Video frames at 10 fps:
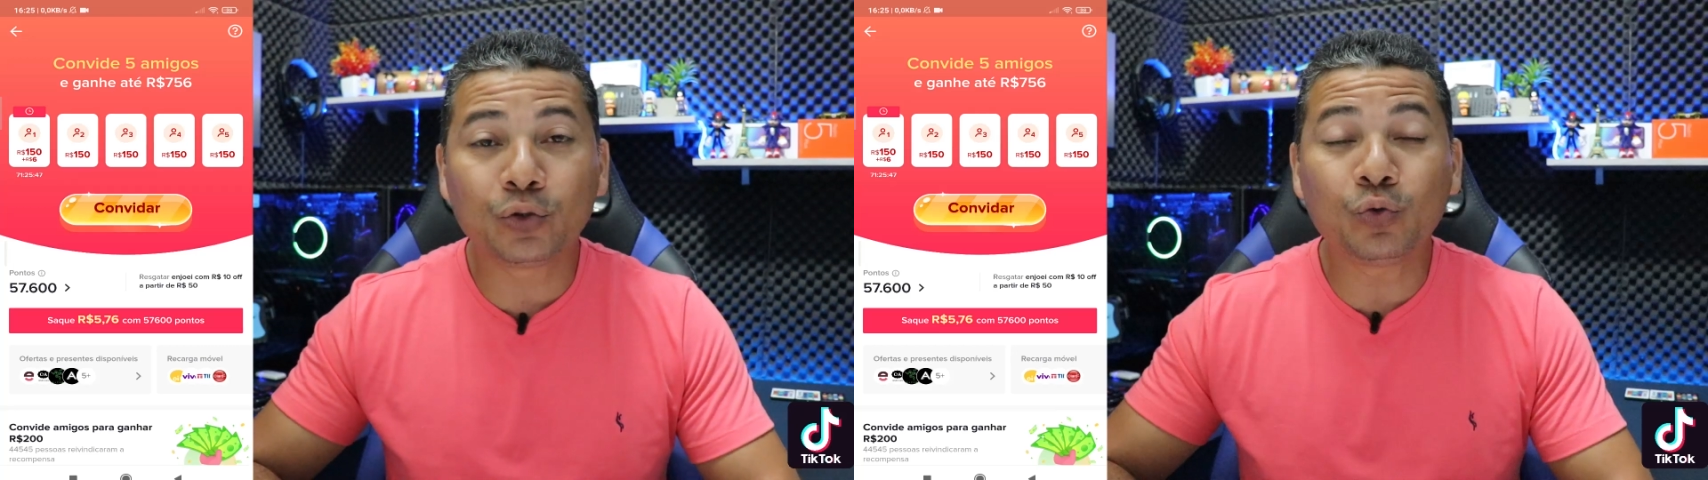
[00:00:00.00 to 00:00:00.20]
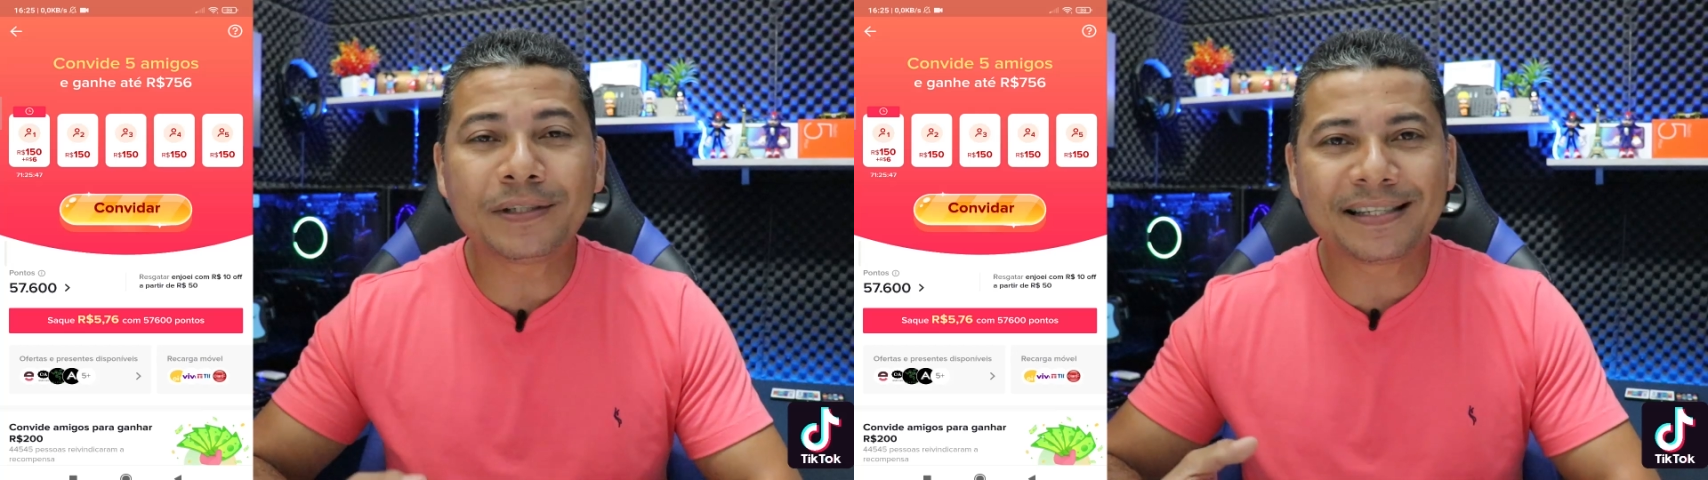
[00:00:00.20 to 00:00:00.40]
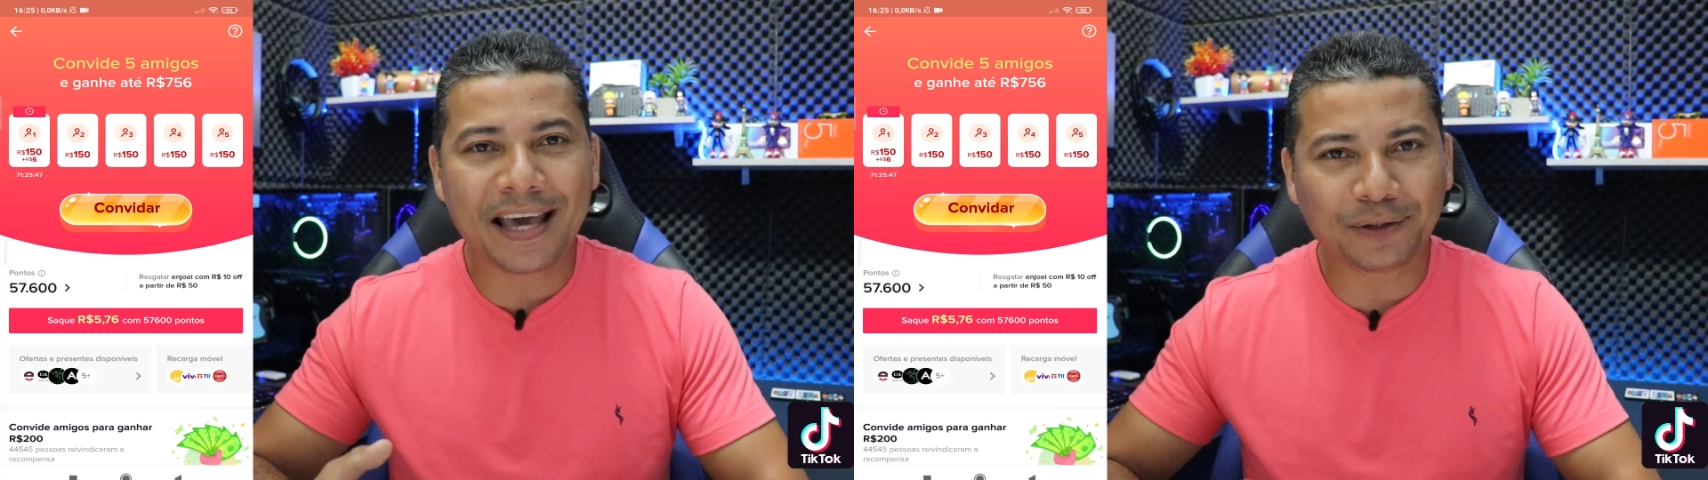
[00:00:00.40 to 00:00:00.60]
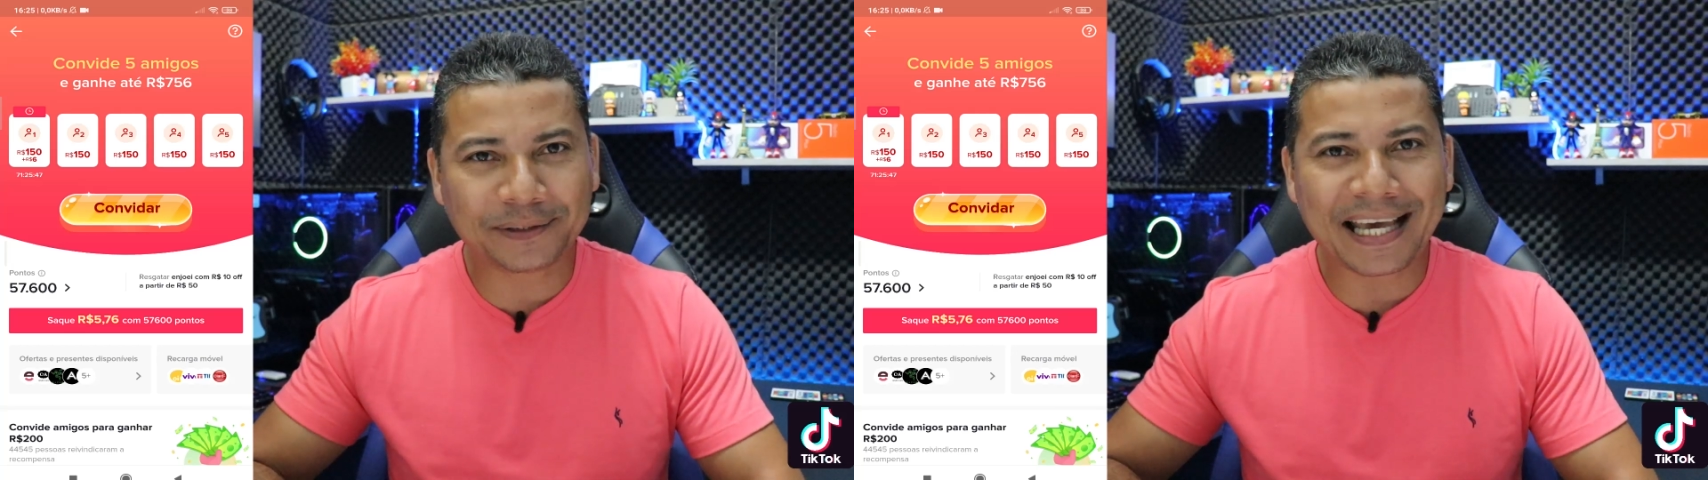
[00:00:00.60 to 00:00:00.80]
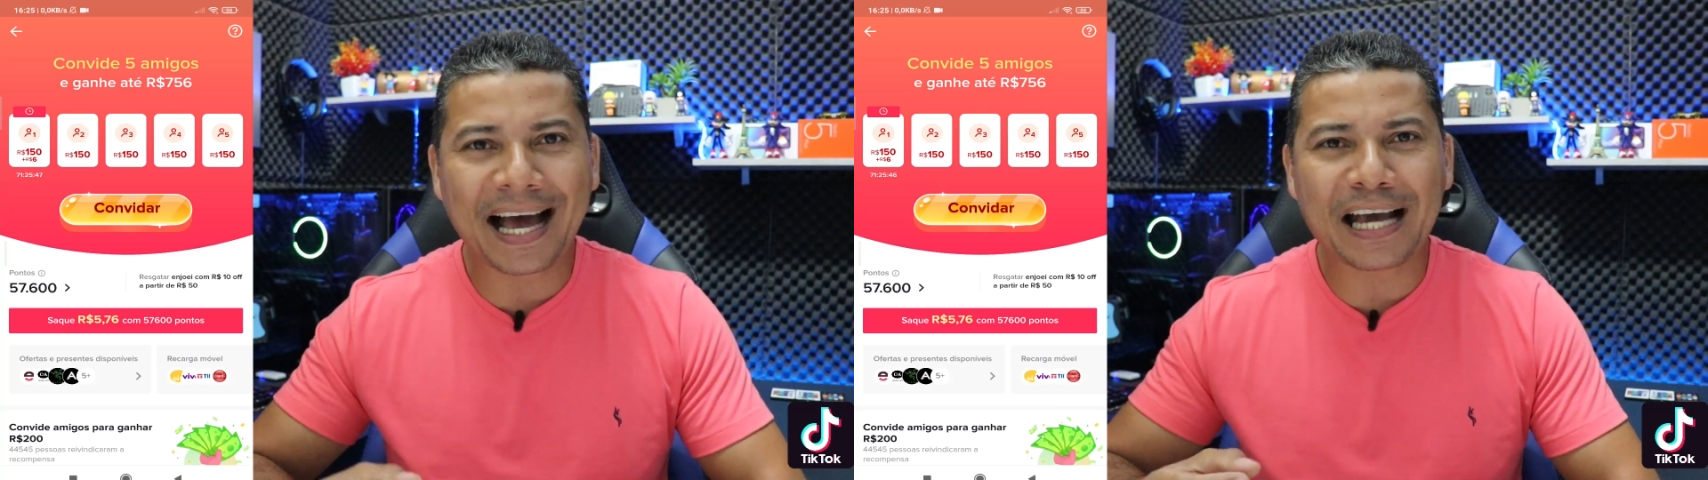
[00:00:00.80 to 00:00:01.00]

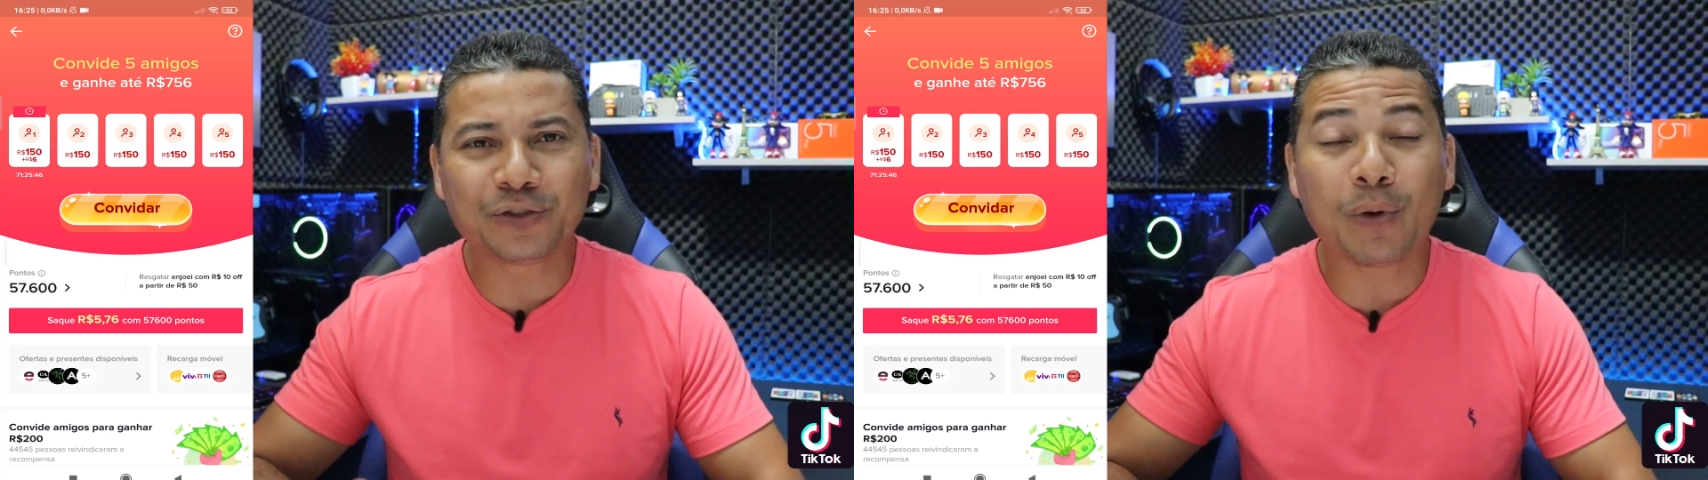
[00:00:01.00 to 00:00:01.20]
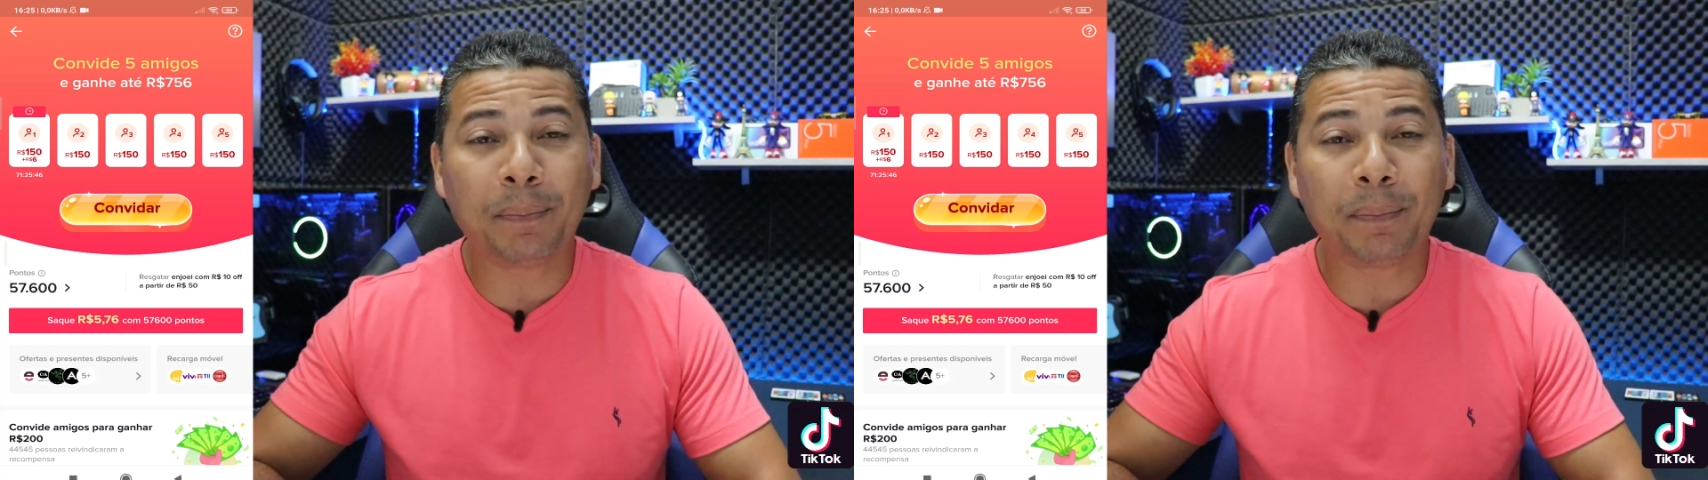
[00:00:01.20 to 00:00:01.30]
200 reais no